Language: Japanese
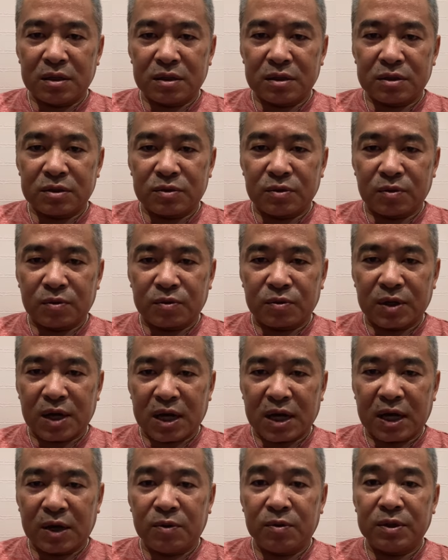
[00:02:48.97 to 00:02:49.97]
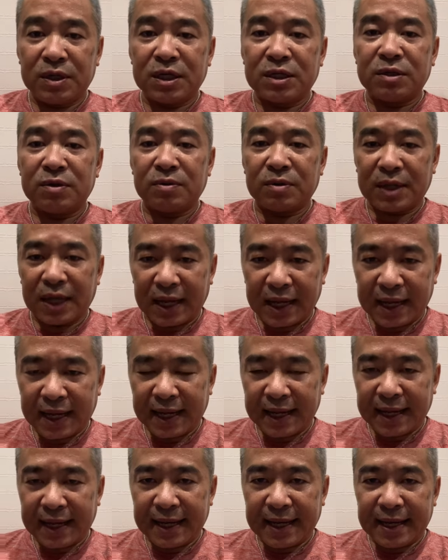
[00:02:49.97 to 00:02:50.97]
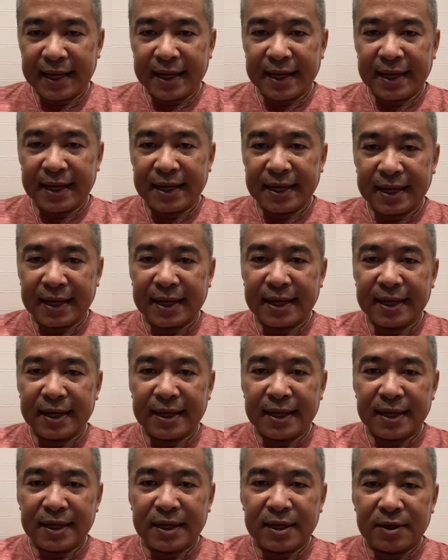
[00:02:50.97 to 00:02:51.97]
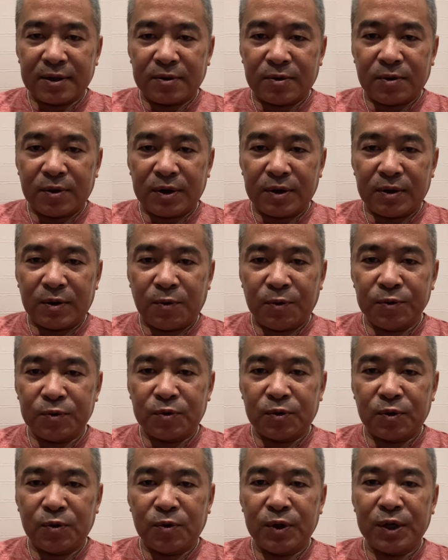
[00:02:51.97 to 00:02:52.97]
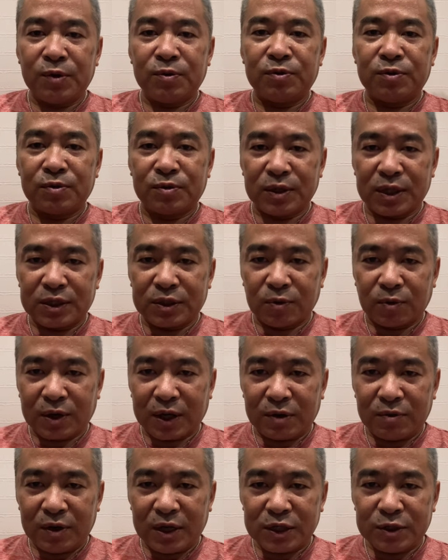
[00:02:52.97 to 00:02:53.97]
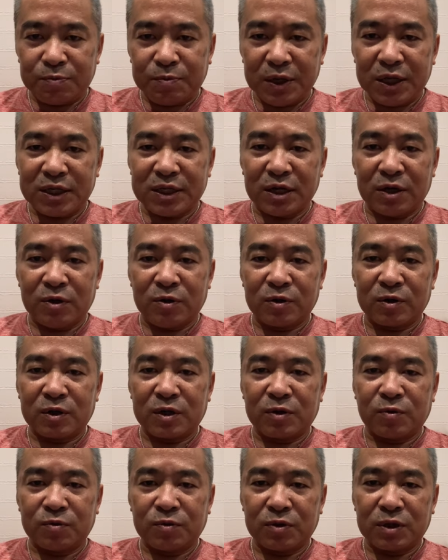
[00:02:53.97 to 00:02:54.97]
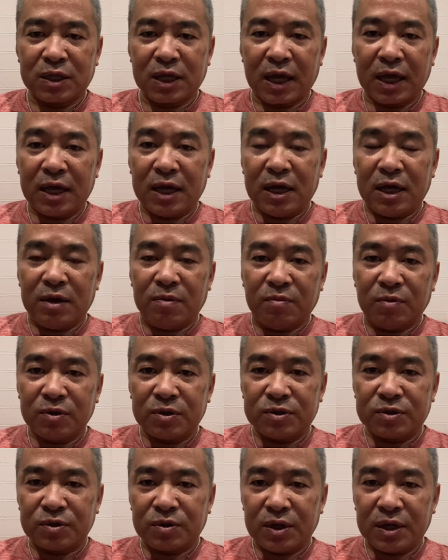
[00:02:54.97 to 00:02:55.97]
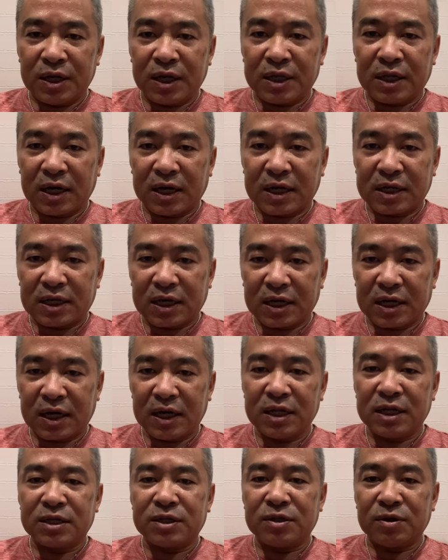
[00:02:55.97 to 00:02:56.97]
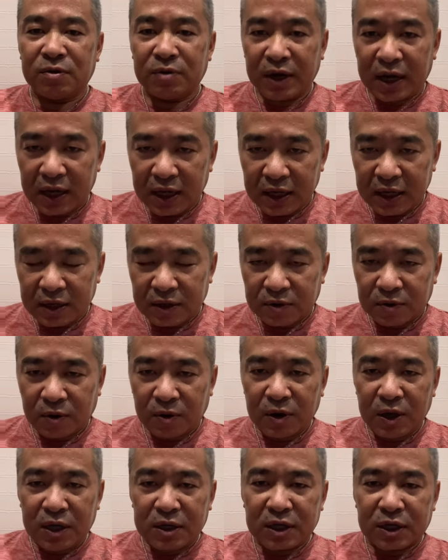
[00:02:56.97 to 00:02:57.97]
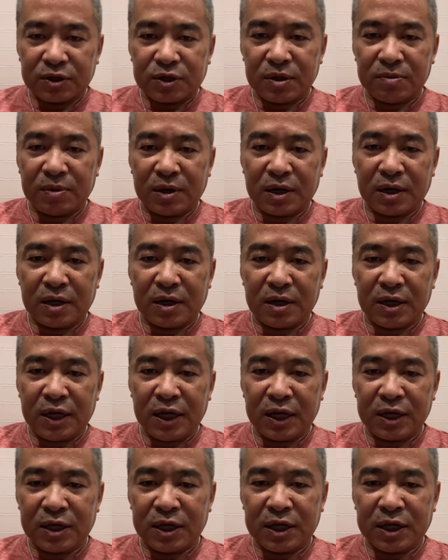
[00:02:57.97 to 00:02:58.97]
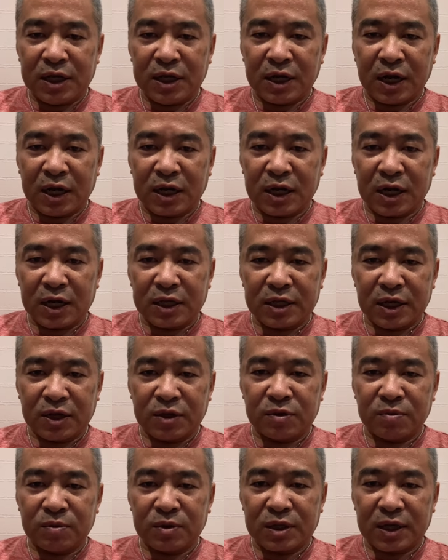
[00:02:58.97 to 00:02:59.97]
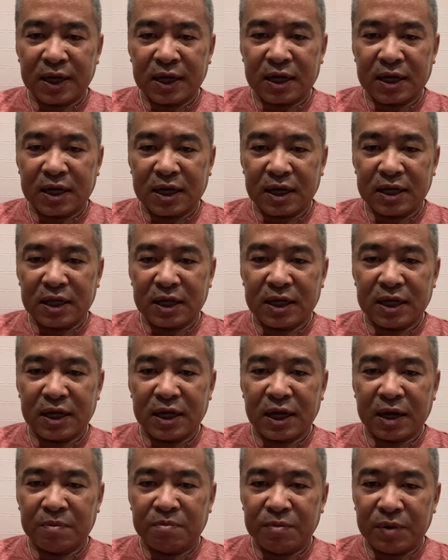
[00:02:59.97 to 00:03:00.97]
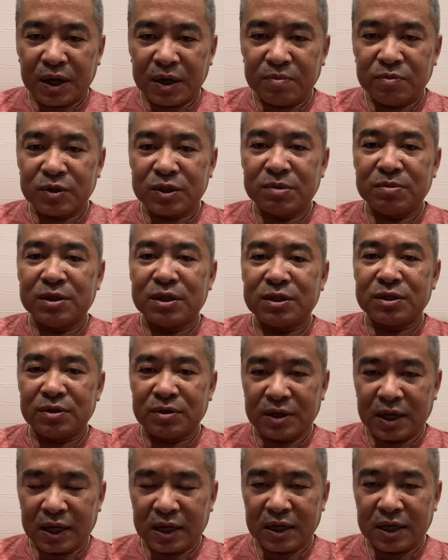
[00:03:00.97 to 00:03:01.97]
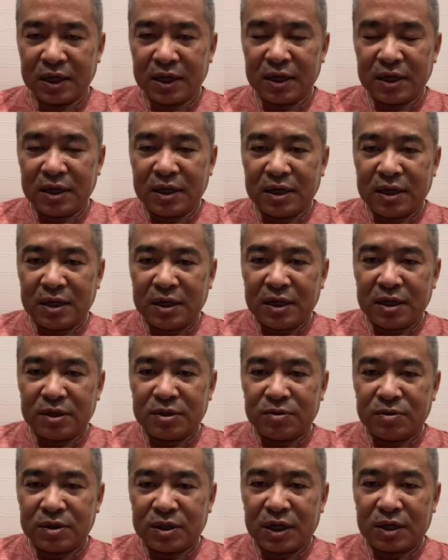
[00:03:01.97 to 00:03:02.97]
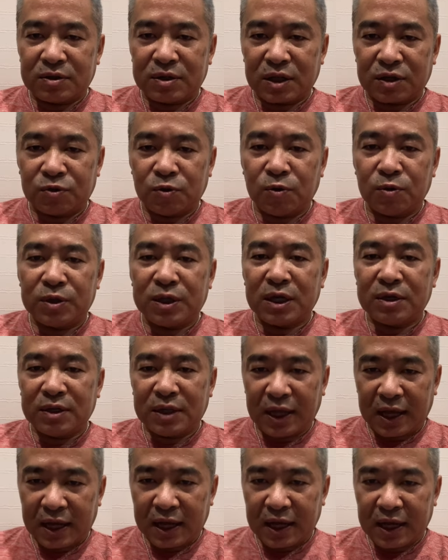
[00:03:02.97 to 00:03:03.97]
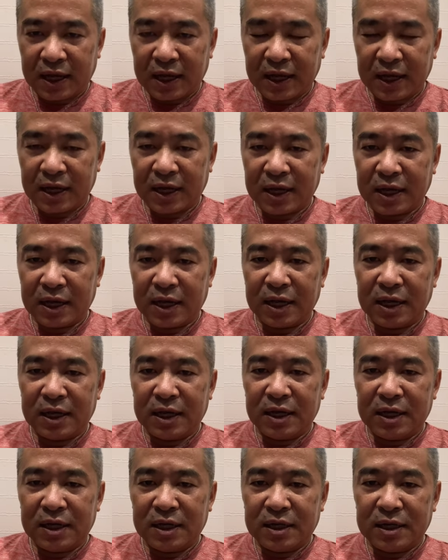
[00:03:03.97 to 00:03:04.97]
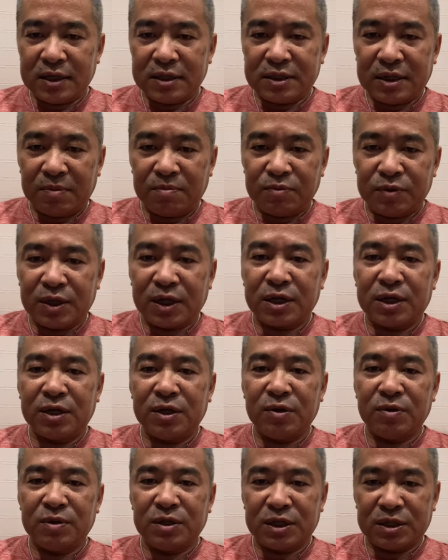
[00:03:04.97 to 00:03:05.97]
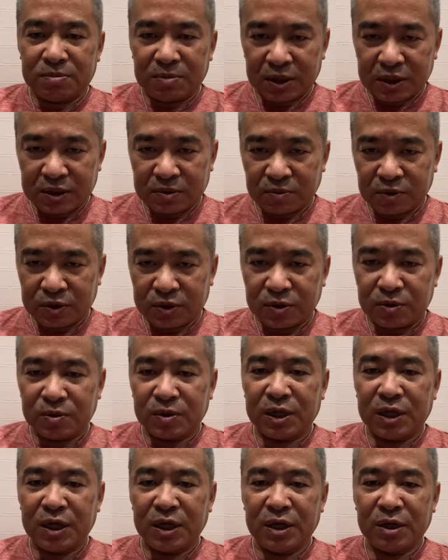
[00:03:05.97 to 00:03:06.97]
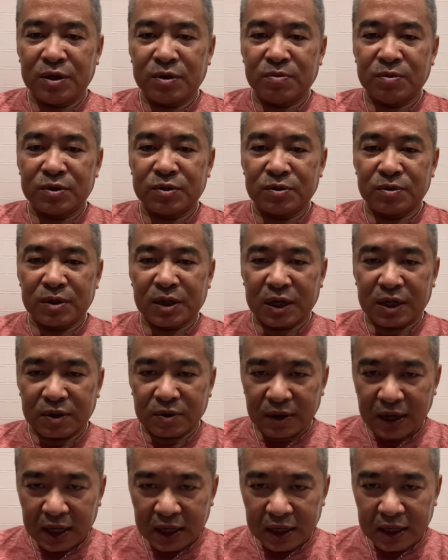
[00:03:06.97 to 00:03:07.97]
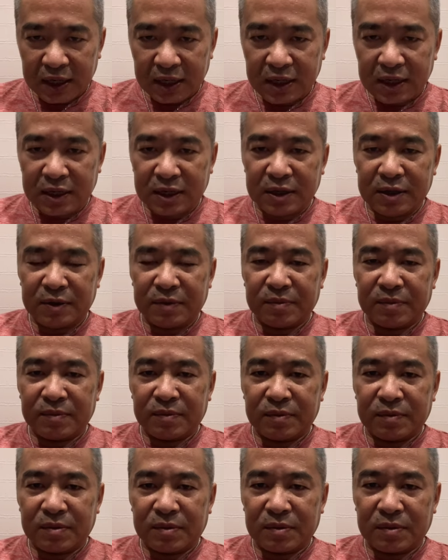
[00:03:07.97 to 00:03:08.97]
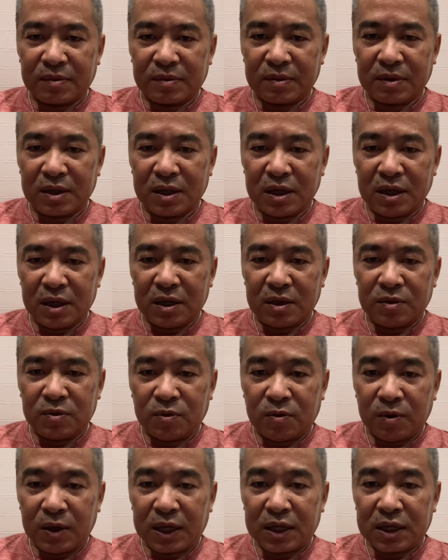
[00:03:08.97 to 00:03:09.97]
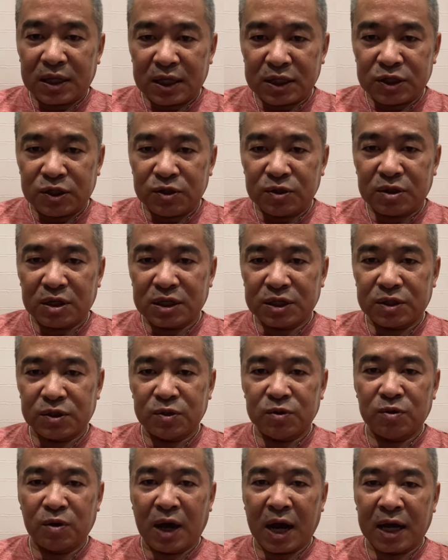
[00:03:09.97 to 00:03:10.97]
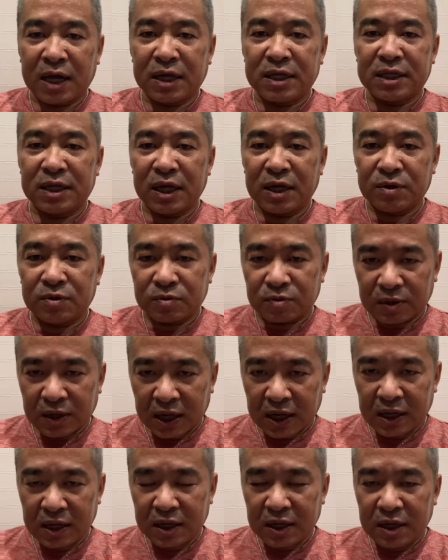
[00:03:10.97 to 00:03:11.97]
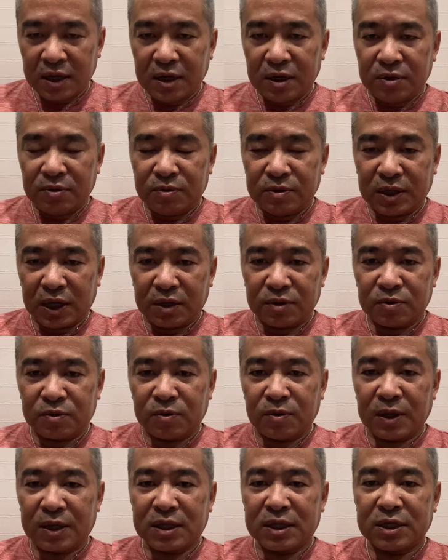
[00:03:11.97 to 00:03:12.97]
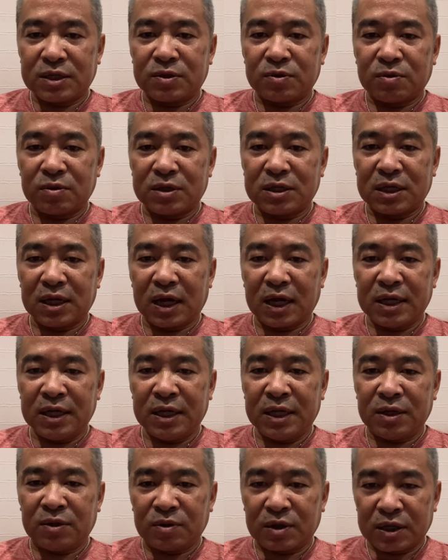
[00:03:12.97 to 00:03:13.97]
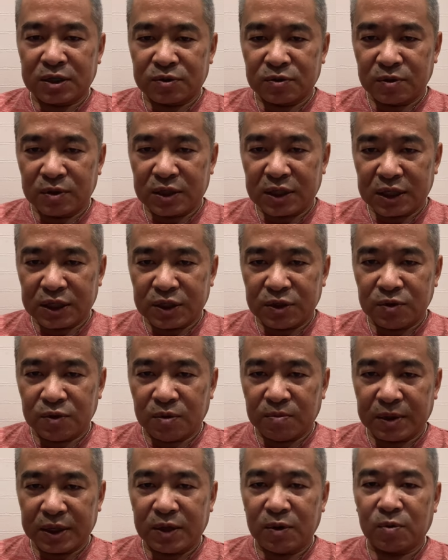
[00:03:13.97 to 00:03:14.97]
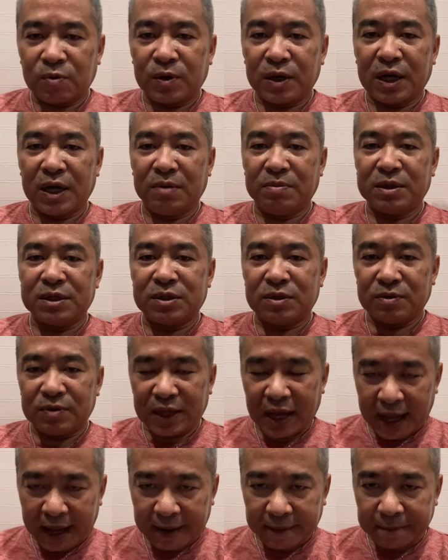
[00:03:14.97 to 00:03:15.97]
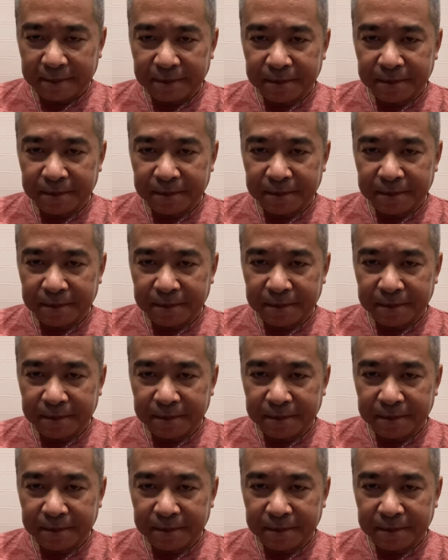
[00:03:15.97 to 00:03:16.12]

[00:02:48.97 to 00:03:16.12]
そういうことが可能ですので、これは本当にお得です。他のね、スピリチュアルのことってものすごい値段が高いですよね1個例えば冷気ヒーラーになりたいと思ったら1回だけで何万円もしまよねそうじゃなくてトータルで全部できるようにしますもちろんヒーリングもそうだけどね、うん、どうやって周波数を上げていくとか普段どうやって過ごしたらいいとかそういった指導まで行いますので